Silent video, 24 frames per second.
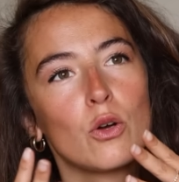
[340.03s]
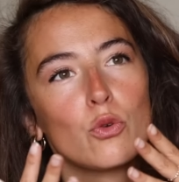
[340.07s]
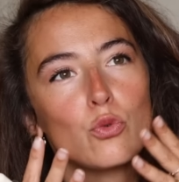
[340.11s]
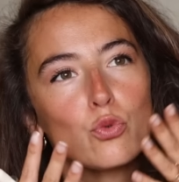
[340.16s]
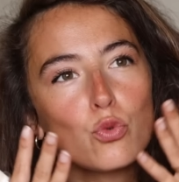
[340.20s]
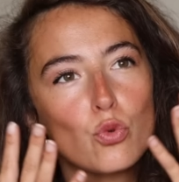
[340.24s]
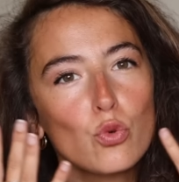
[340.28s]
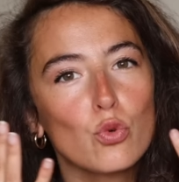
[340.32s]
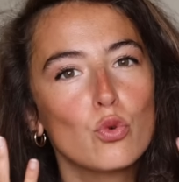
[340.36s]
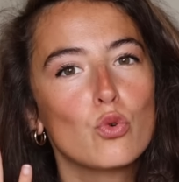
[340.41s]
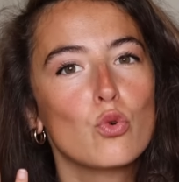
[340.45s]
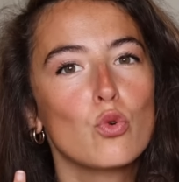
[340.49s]

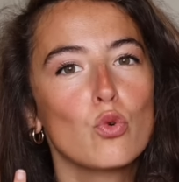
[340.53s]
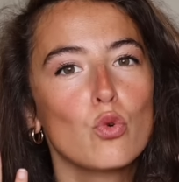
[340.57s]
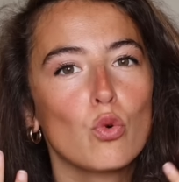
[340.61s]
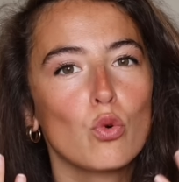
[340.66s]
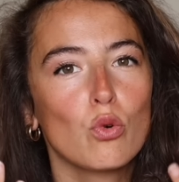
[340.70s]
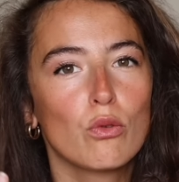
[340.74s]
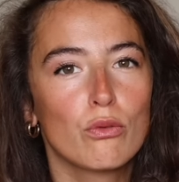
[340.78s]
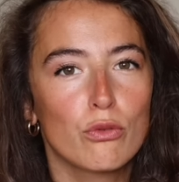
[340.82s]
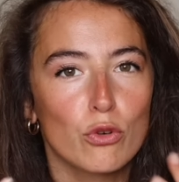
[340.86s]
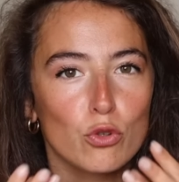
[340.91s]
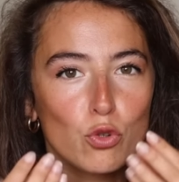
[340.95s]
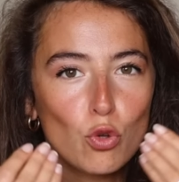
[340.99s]
de
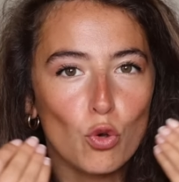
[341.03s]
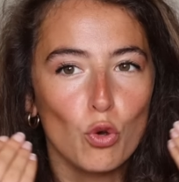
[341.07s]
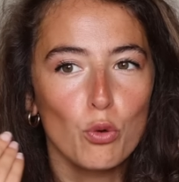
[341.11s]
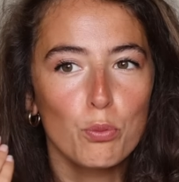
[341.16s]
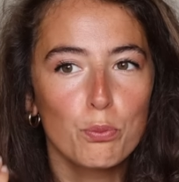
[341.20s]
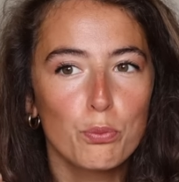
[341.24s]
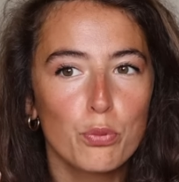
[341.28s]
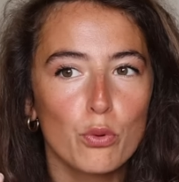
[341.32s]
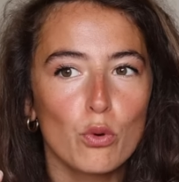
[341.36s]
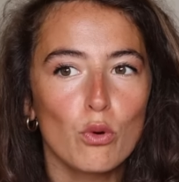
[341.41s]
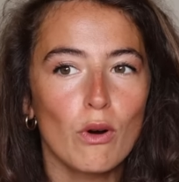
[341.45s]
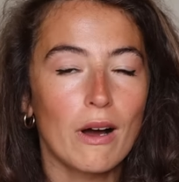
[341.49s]
glow, votre
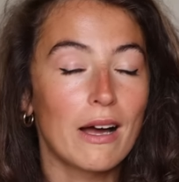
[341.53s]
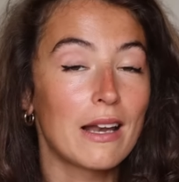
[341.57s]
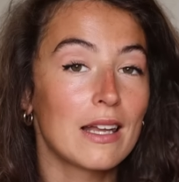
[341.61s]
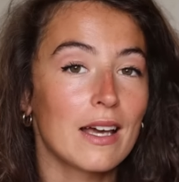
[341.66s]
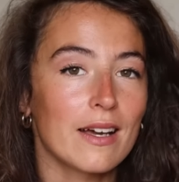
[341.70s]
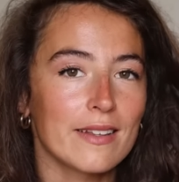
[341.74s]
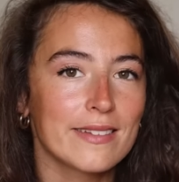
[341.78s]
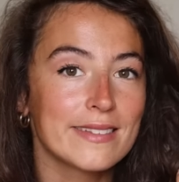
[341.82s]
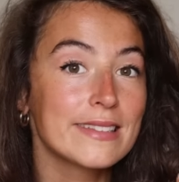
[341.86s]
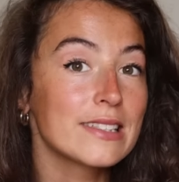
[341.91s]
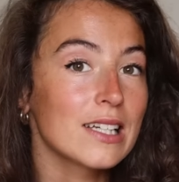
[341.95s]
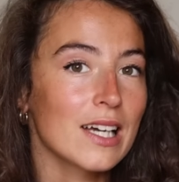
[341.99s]
peau a
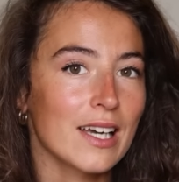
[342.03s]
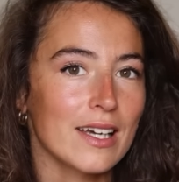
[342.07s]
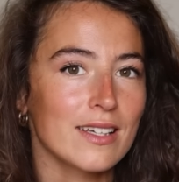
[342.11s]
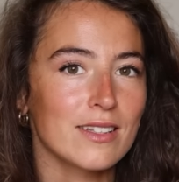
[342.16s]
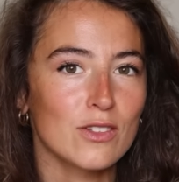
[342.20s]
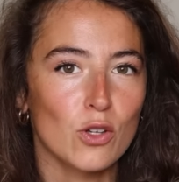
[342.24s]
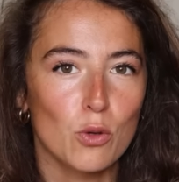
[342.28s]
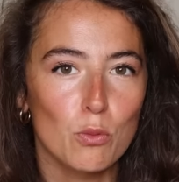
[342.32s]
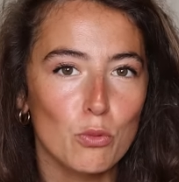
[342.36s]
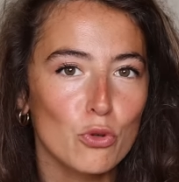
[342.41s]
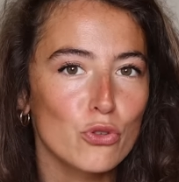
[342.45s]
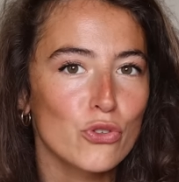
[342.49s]
l'air
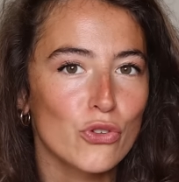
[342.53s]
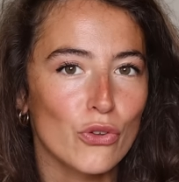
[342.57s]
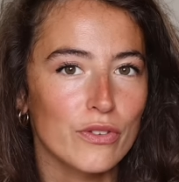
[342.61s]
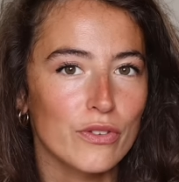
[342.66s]
direct en bonne